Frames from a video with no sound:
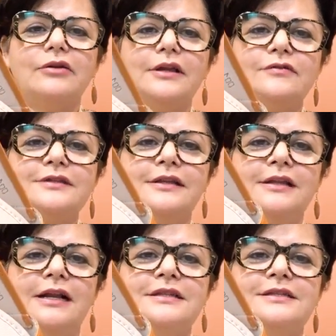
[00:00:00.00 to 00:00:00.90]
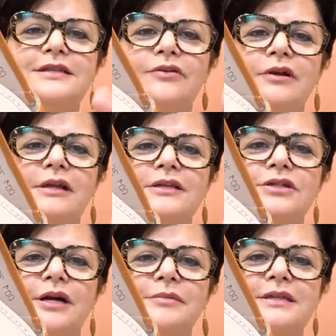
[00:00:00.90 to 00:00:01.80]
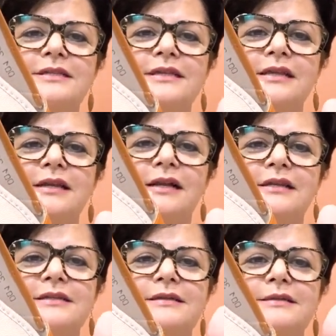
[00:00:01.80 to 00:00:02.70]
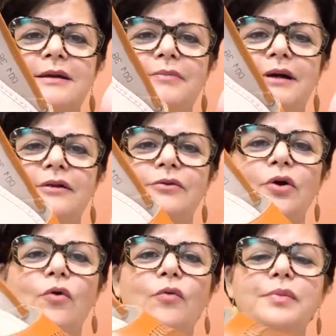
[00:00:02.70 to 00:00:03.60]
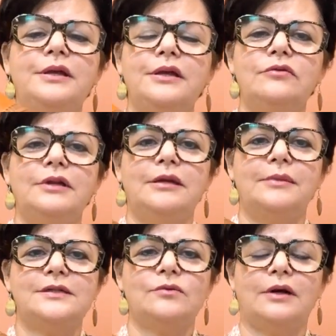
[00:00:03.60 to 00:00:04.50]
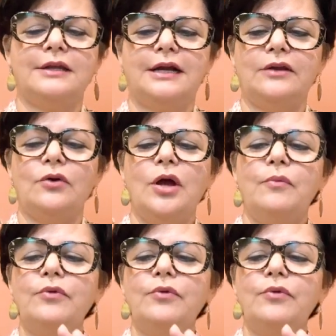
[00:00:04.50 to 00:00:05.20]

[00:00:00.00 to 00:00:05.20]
Tem uns detalhezinhos. Olha que charme desse detalhe desse sapato o biquinho dele mais quadrado.